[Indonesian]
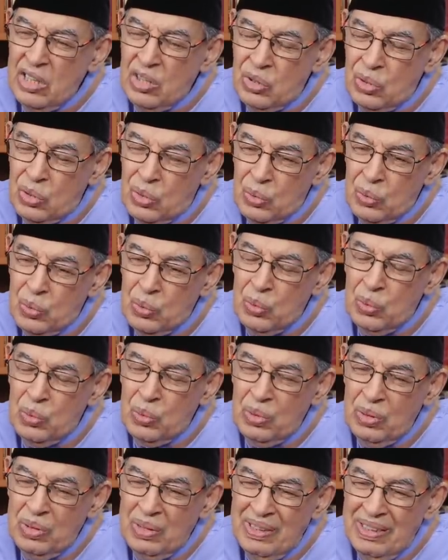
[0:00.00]

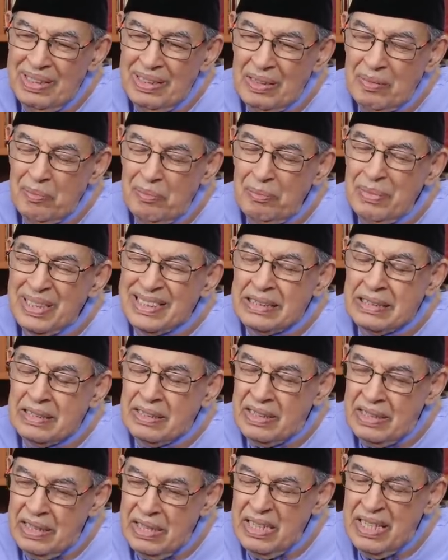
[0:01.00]
itu
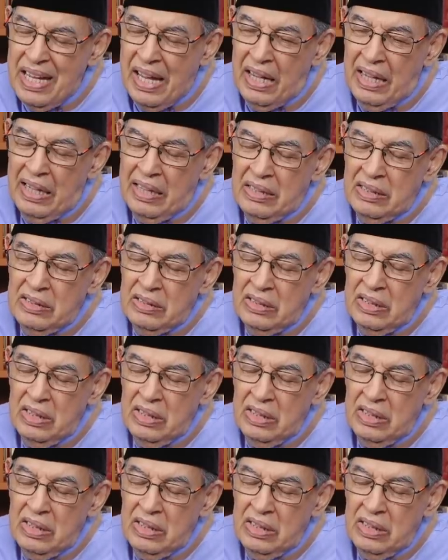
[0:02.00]
mestinya